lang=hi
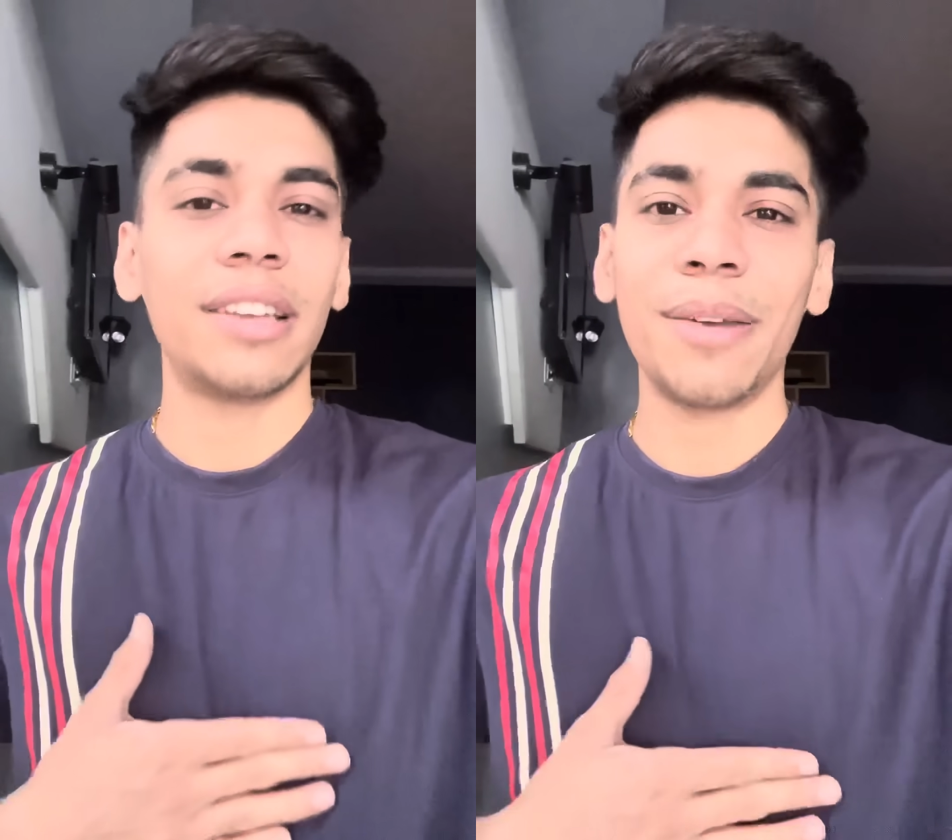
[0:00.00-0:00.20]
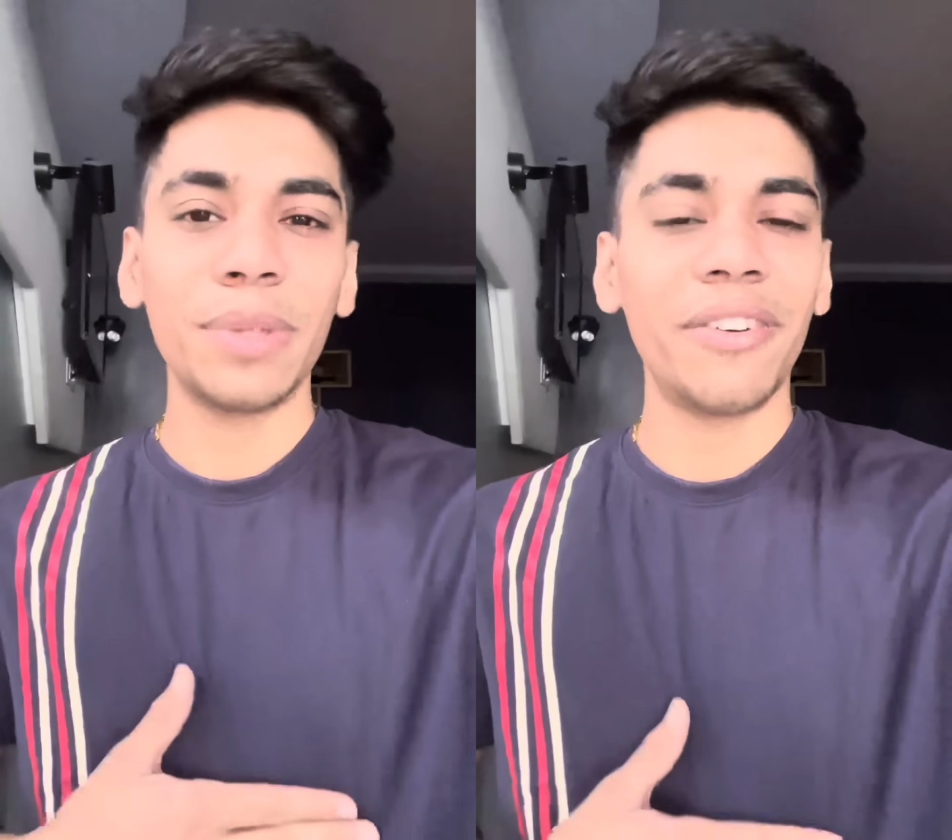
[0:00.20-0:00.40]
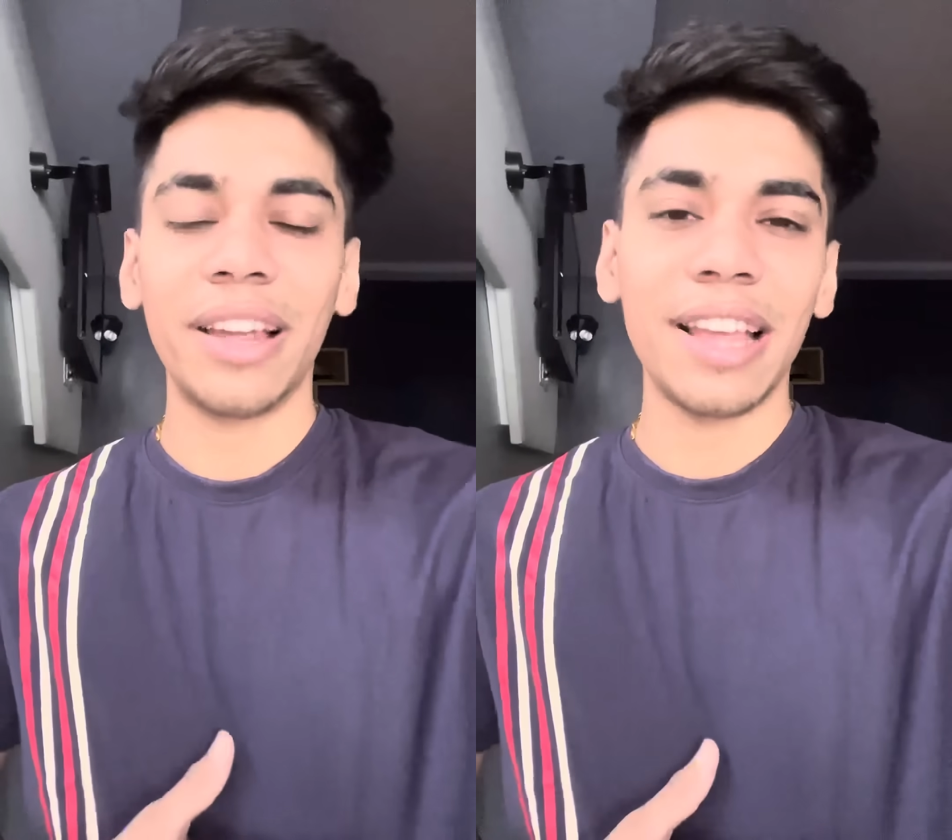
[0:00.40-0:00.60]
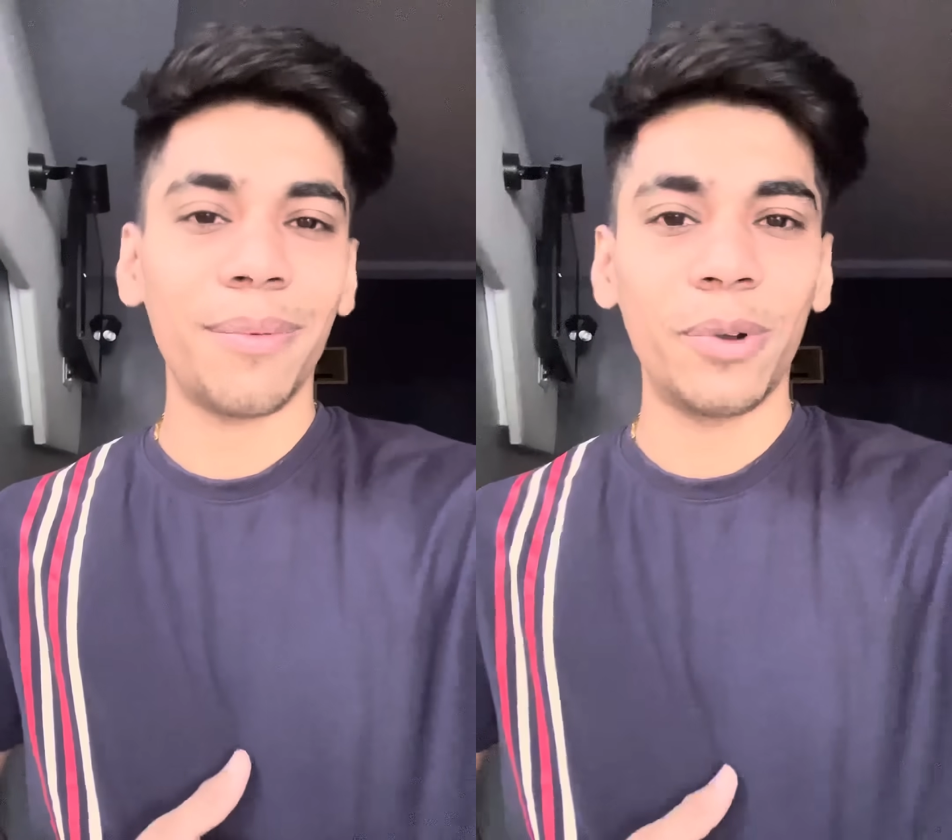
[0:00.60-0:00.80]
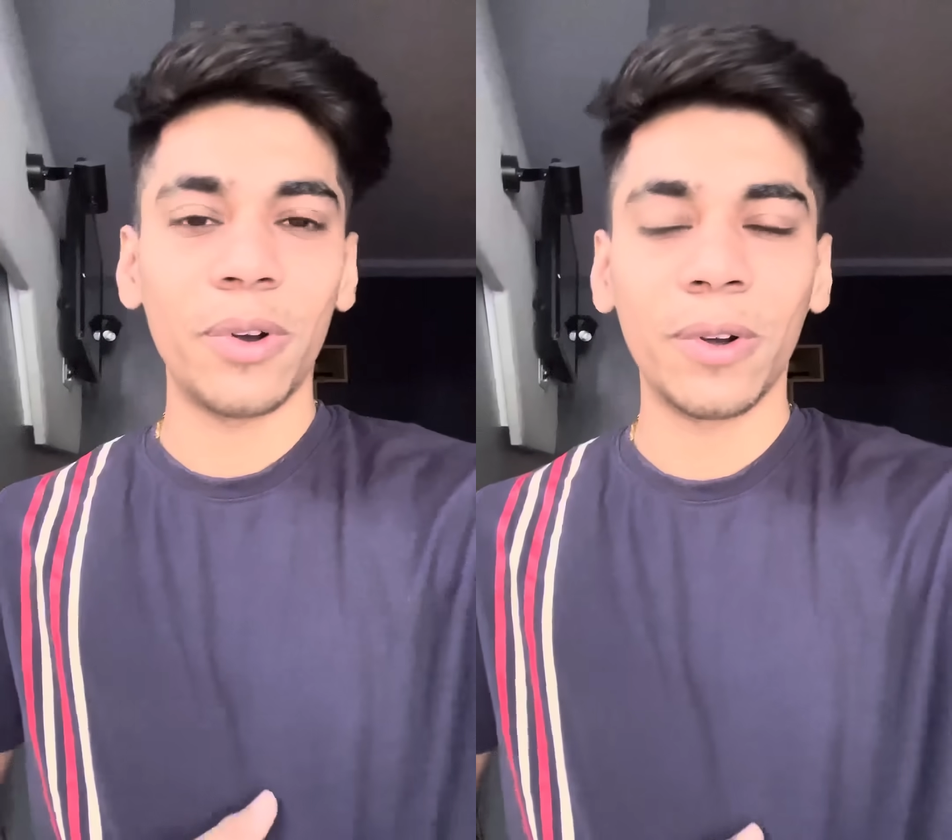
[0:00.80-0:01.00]
हैप्पी दिवाली
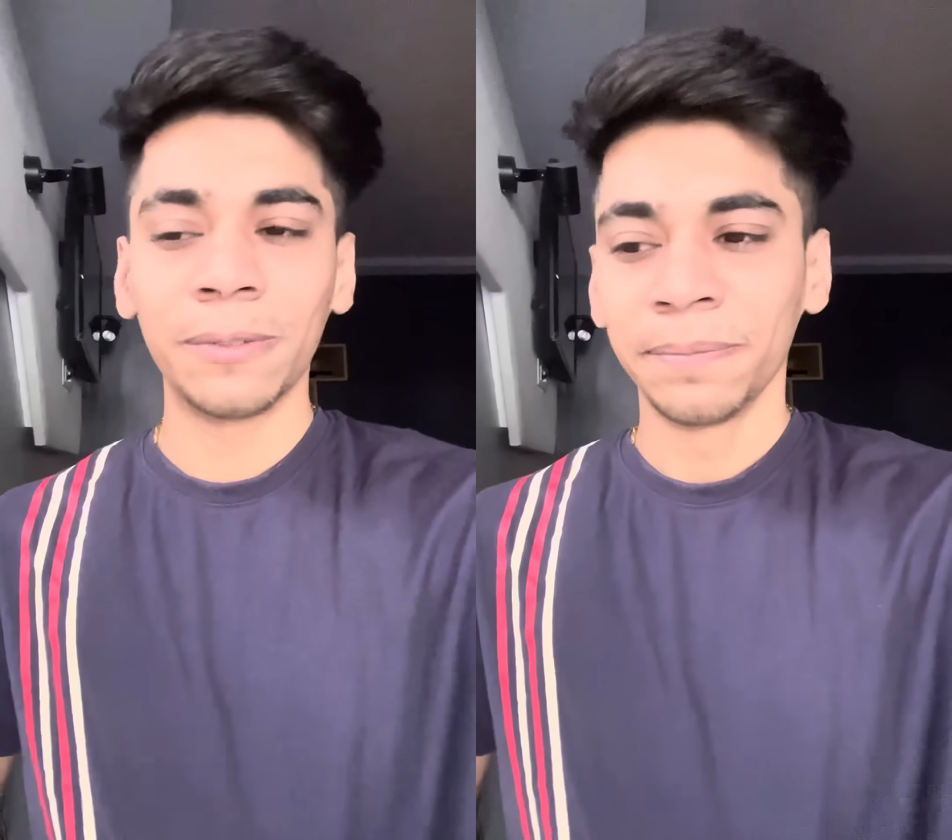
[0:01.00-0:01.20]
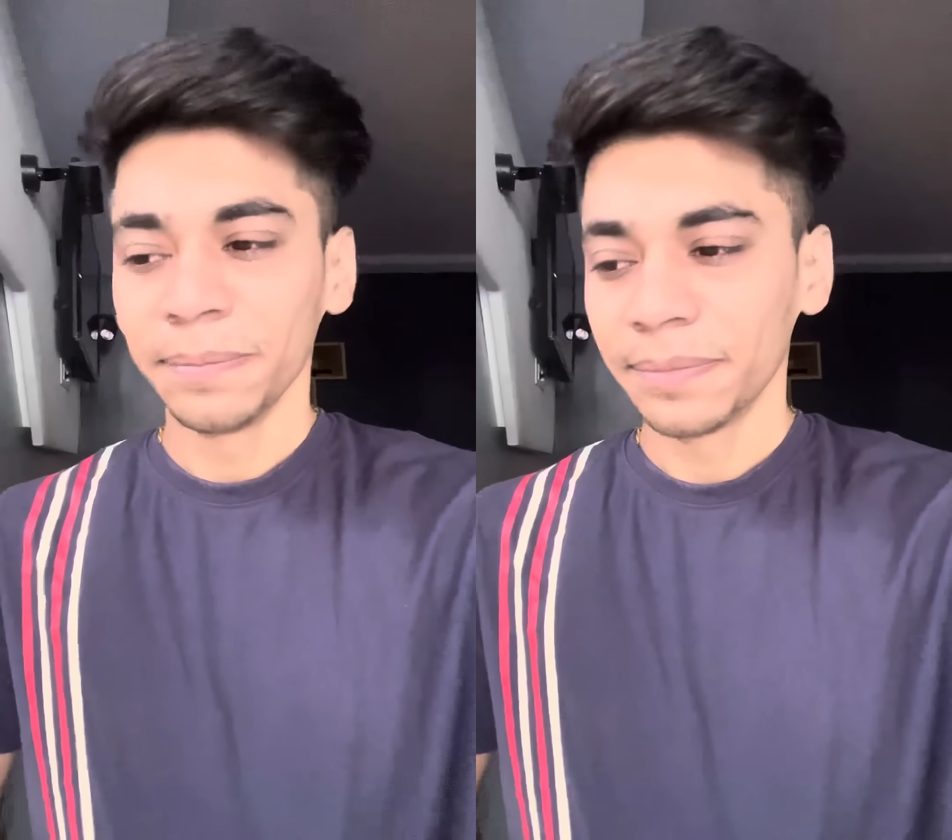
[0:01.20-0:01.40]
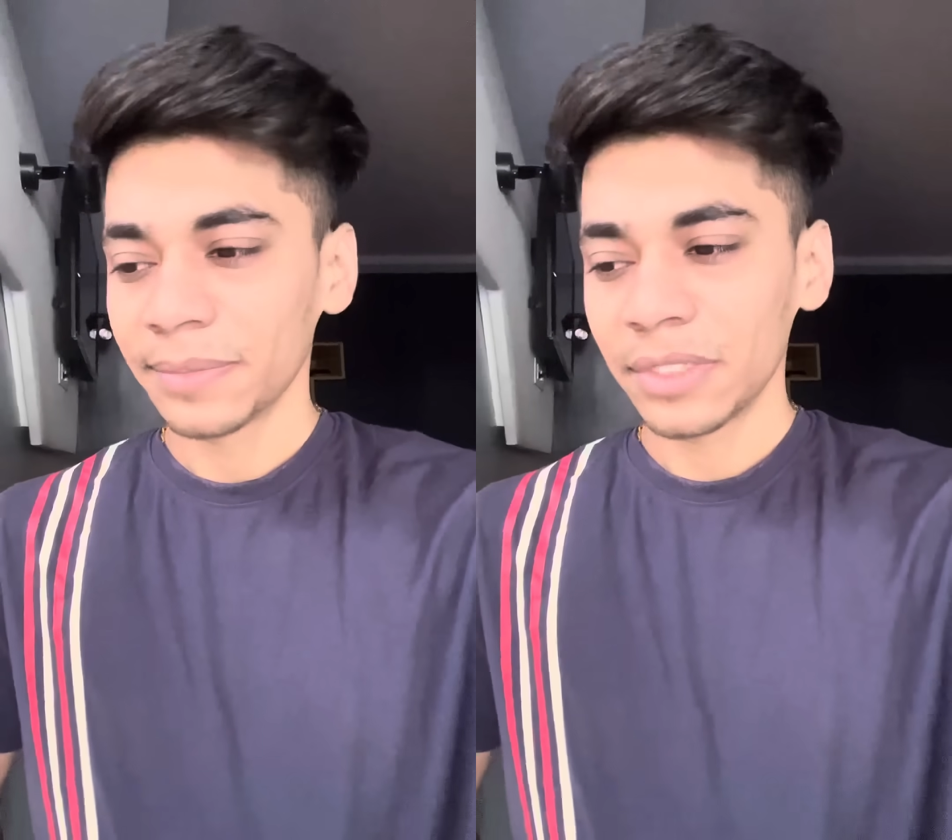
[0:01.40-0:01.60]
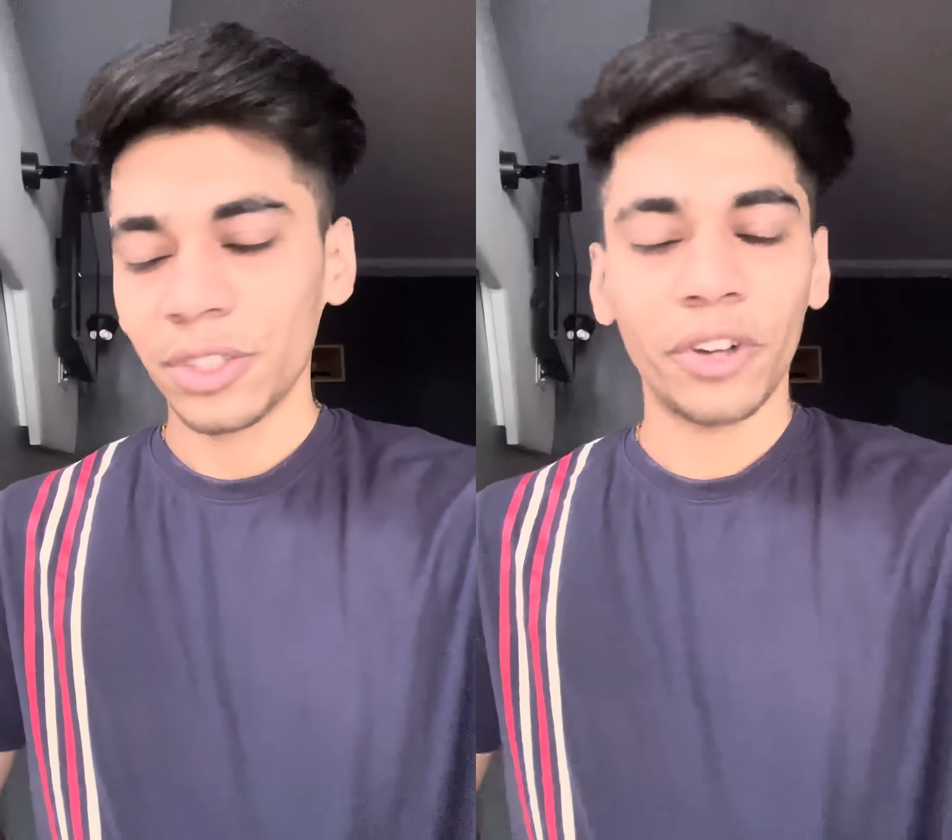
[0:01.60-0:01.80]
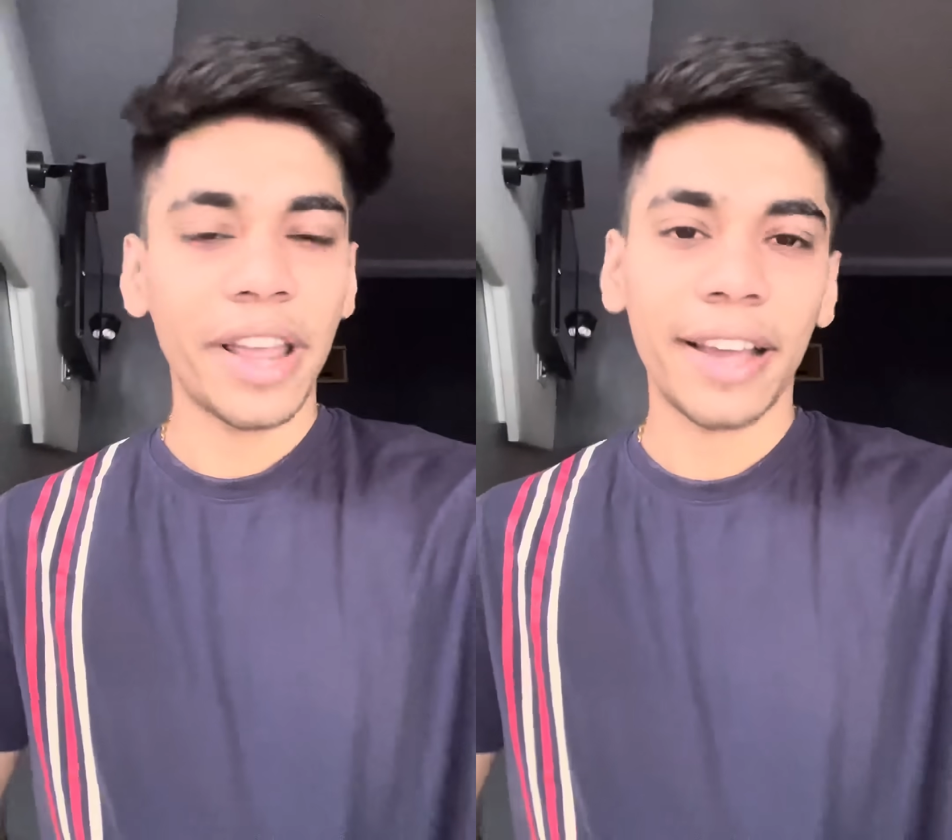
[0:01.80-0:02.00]
आप लोगों को
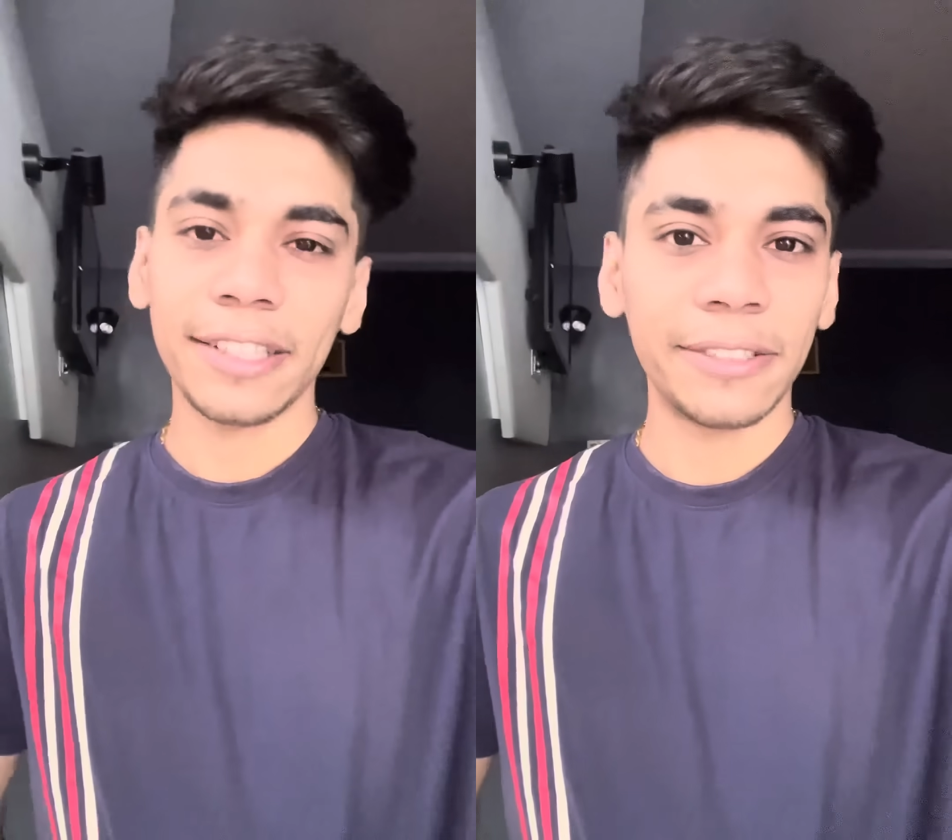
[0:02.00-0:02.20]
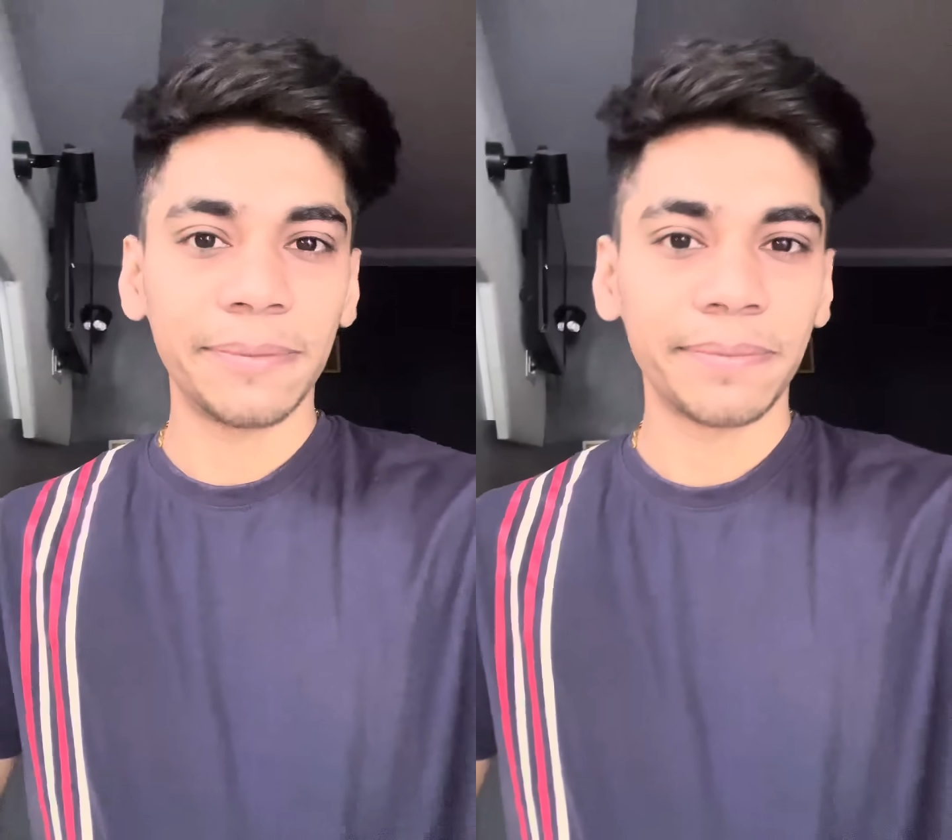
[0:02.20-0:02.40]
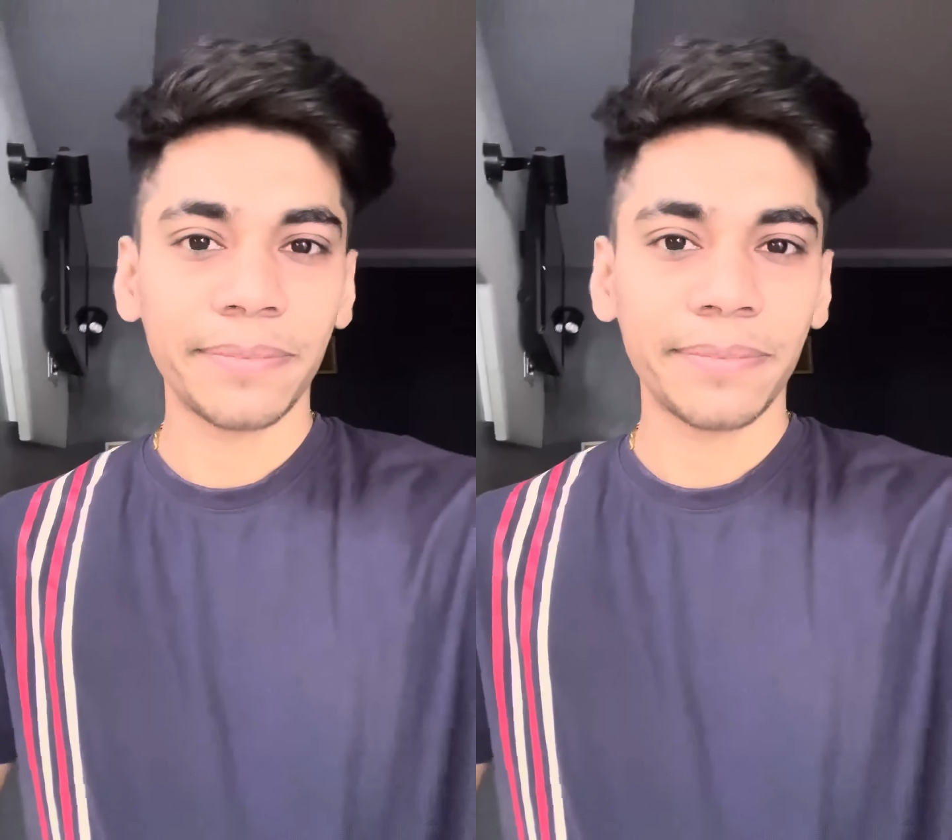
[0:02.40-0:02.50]
शुक्रिया गाइज़